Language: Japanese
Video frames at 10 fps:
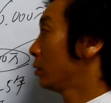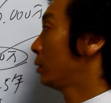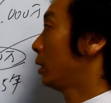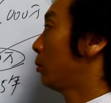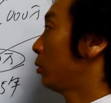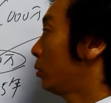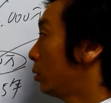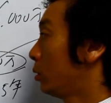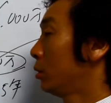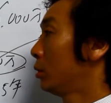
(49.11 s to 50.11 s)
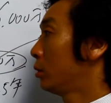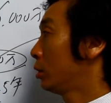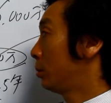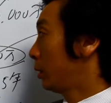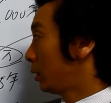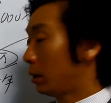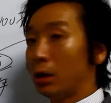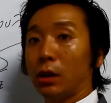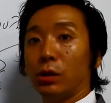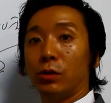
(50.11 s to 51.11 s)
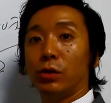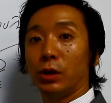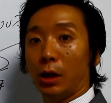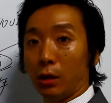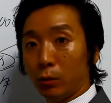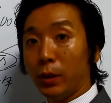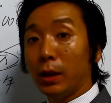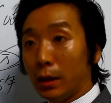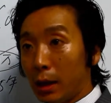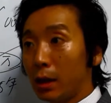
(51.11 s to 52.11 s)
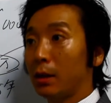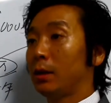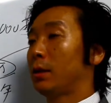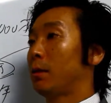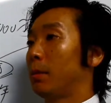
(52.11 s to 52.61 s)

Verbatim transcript: そういったものを全て提出した上で、